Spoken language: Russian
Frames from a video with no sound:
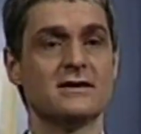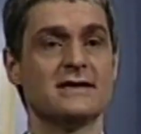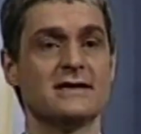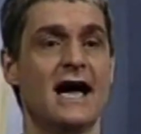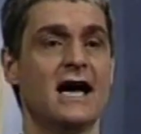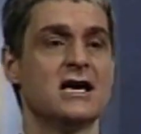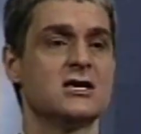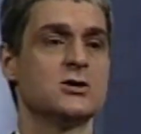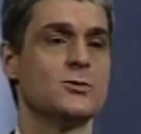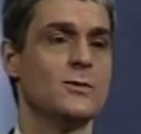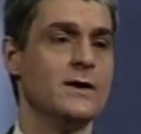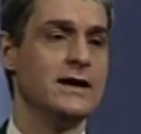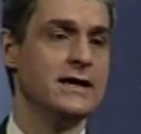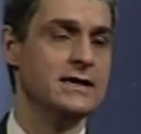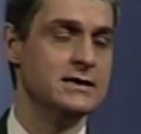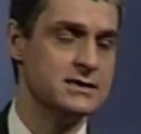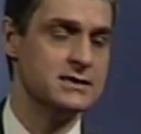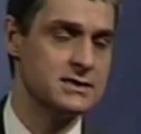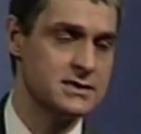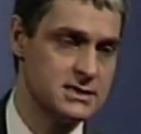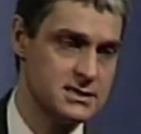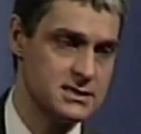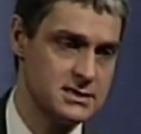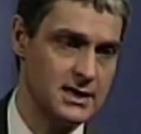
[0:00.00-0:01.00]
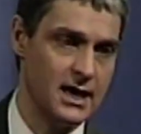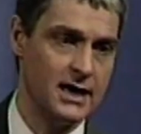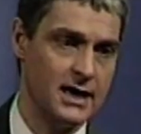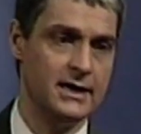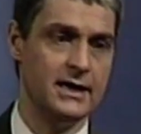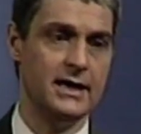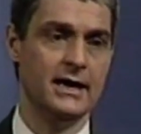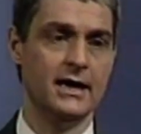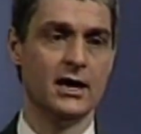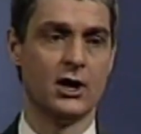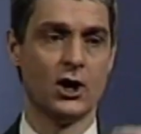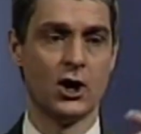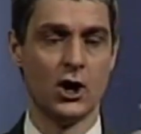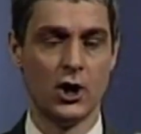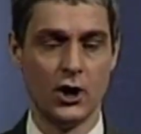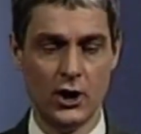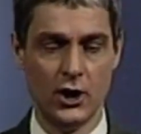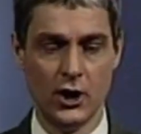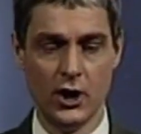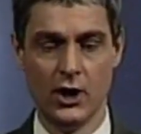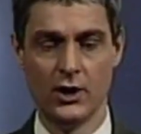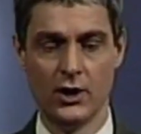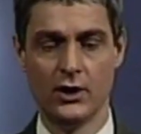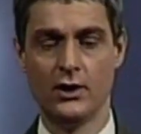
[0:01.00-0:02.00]
Важно нам учить наизусть,
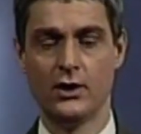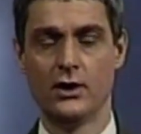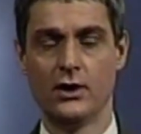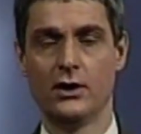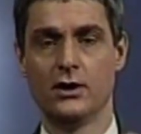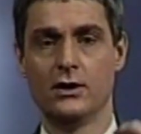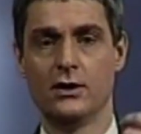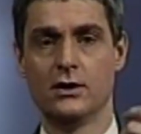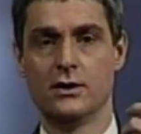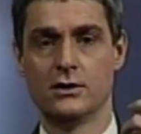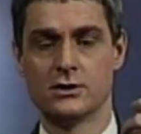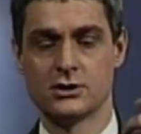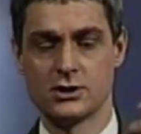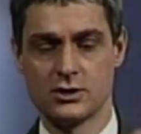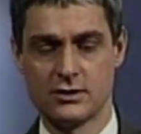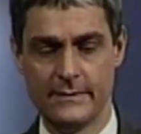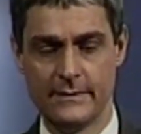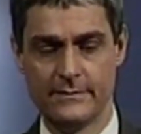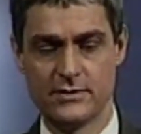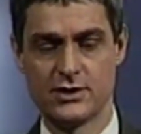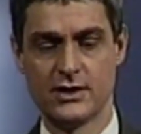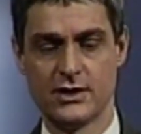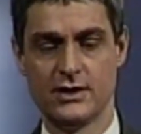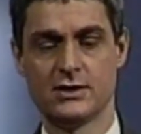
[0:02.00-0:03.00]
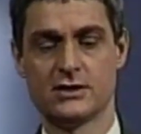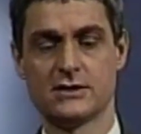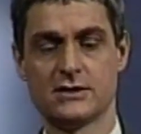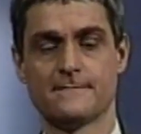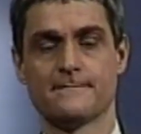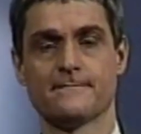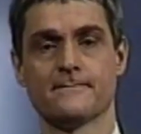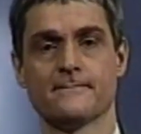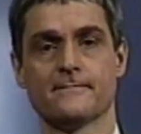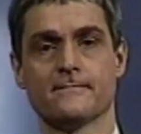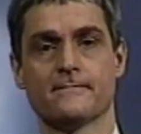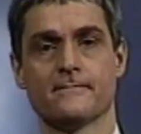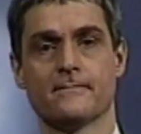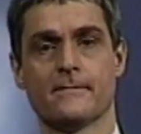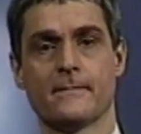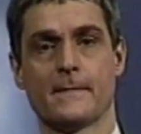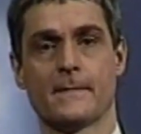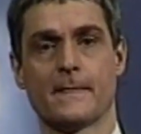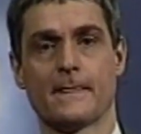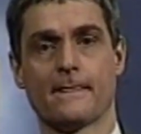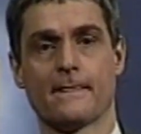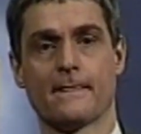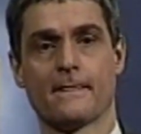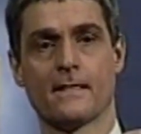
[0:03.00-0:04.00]
заучивать и повторять
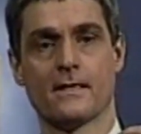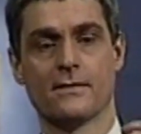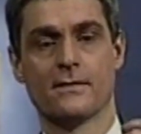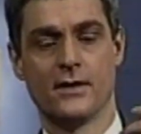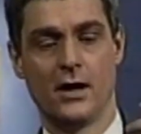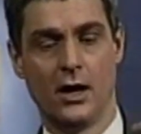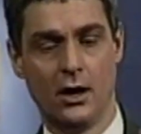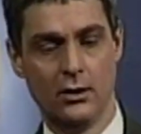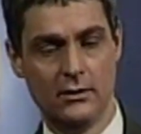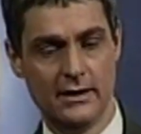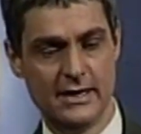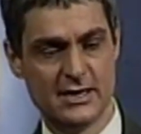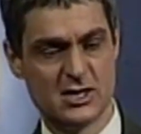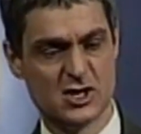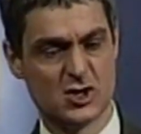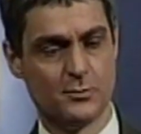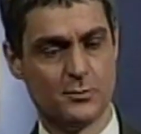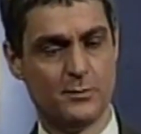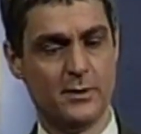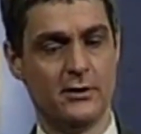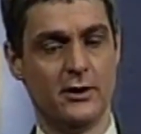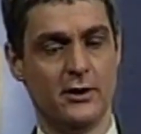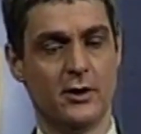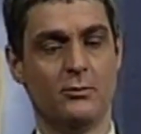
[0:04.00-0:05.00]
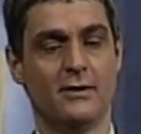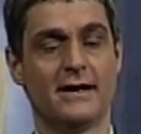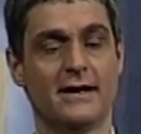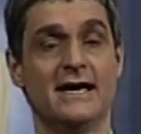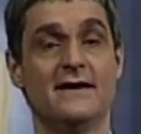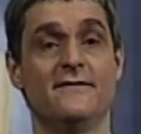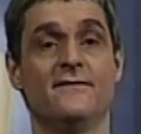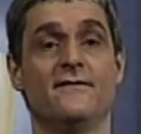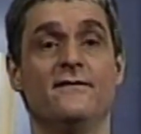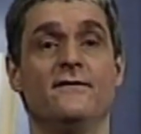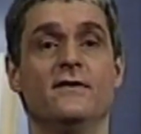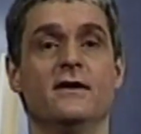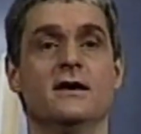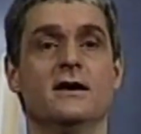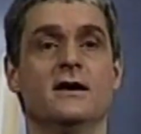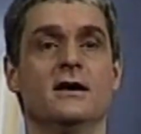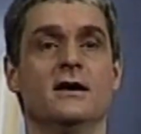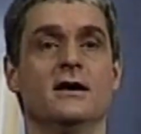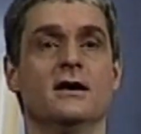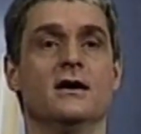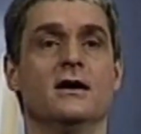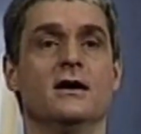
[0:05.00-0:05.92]
местописание. Когда мы изучаем, мы учим наизусть